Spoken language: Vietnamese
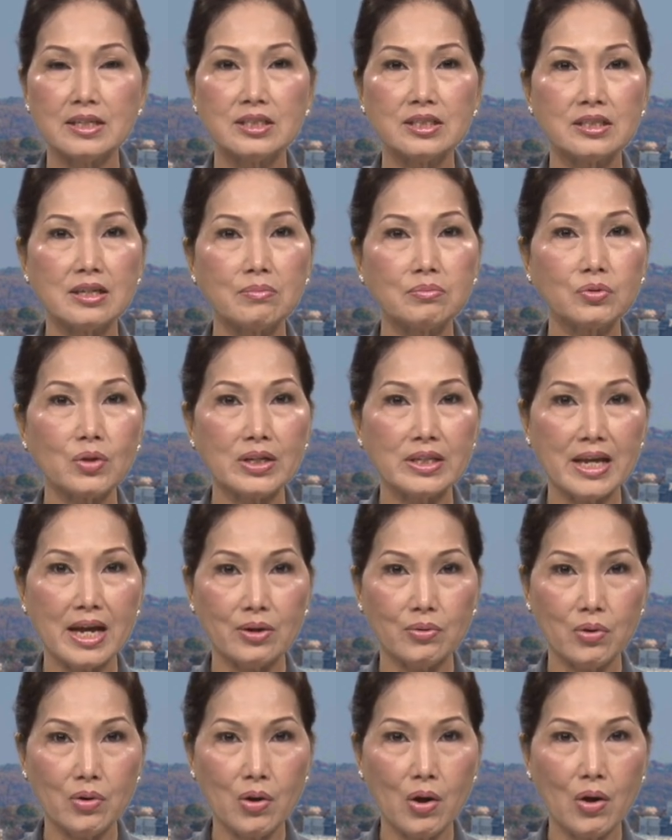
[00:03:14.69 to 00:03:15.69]
trong tòa nhà
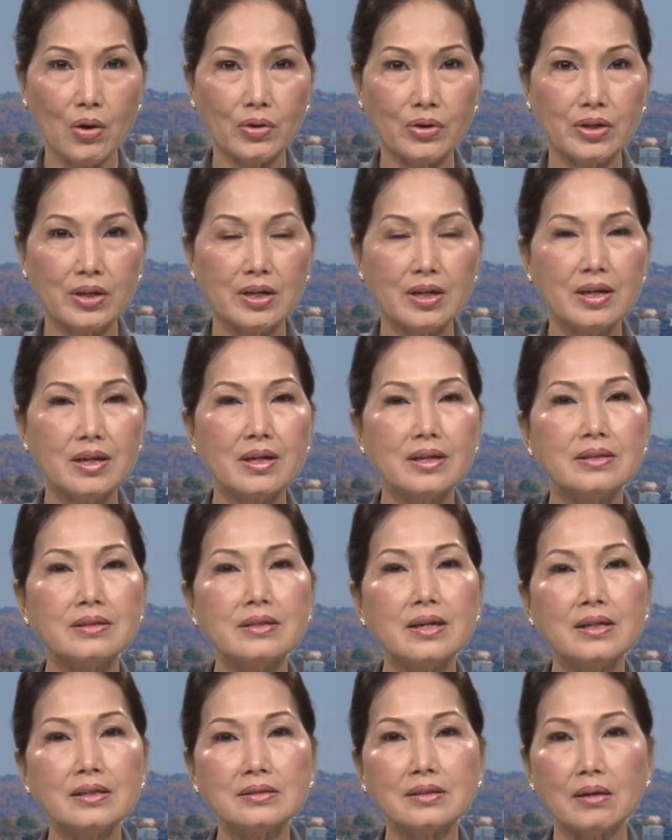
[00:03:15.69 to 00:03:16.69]
quốc hội,
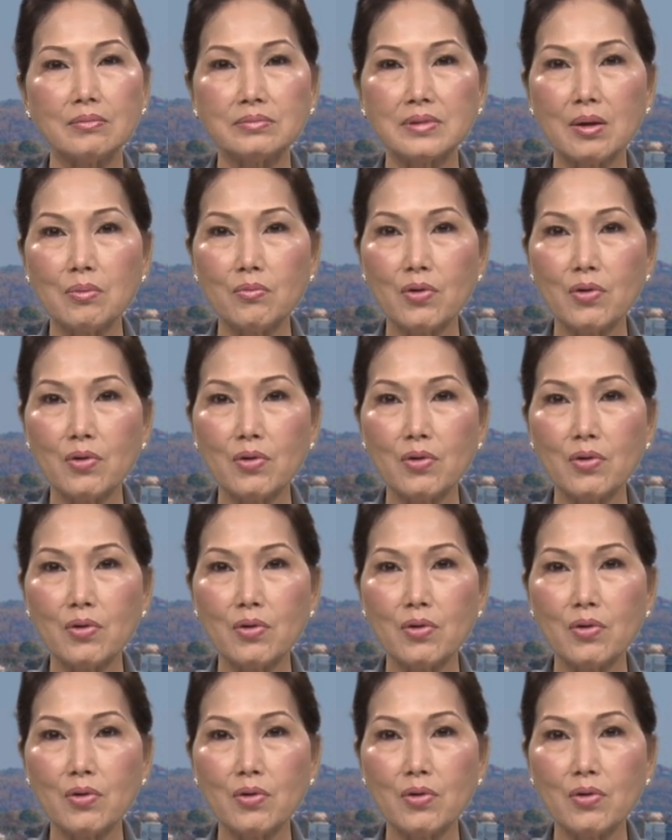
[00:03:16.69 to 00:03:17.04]
nhưng Tổng thống